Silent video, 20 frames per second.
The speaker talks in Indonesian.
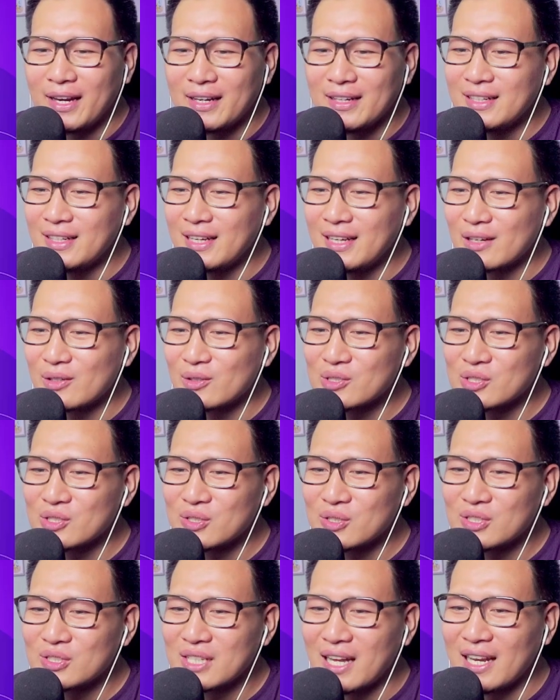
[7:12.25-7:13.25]
di
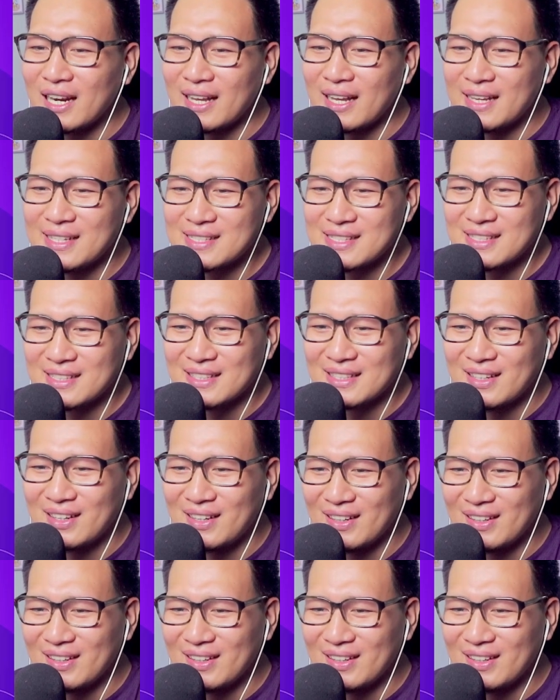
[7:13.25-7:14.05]
Agustusan asli ya